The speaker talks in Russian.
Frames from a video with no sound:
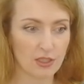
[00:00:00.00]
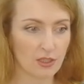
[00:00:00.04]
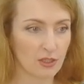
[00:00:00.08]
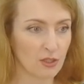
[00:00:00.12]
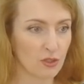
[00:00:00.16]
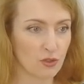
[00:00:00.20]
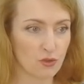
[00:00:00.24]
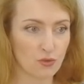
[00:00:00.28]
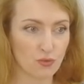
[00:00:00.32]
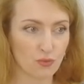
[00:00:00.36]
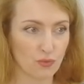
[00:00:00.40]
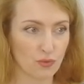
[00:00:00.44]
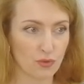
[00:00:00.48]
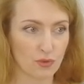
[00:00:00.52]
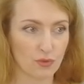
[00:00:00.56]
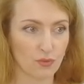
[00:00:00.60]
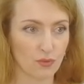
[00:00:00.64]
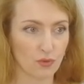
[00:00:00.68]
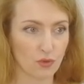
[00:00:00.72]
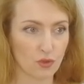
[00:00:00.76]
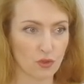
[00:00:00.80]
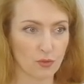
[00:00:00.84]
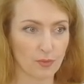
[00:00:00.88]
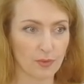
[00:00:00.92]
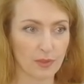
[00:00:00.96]
не
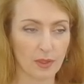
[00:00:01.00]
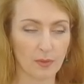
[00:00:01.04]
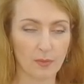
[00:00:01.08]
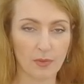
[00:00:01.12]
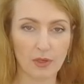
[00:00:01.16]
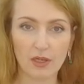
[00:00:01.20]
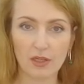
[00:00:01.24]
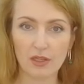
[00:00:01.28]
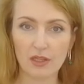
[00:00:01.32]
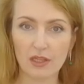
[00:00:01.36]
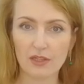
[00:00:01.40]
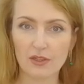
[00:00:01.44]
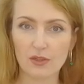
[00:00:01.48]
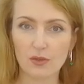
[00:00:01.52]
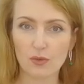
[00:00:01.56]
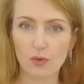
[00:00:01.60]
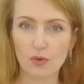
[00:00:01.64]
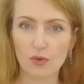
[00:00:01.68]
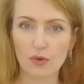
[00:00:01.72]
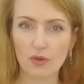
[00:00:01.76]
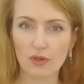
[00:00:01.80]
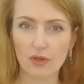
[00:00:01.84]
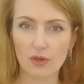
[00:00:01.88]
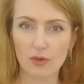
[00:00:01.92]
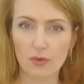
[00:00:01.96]
чувствую чтобы там
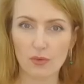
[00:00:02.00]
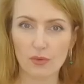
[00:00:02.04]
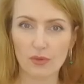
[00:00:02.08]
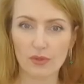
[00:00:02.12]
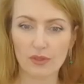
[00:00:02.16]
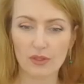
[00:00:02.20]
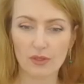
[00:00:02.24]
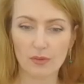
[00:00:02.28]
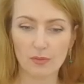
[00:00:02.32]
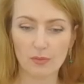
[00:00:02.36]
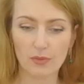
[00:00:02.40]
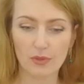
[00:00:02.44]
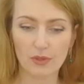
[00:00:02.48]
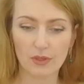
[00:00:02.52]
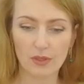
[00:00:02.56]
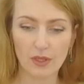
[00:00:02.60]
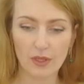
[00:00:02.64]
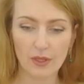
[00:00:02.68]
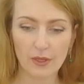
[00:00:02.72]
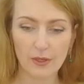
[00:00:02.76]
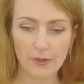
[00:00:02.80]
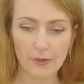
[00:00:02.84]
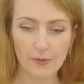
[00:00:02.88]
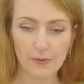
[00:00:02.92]
холодок какой-то был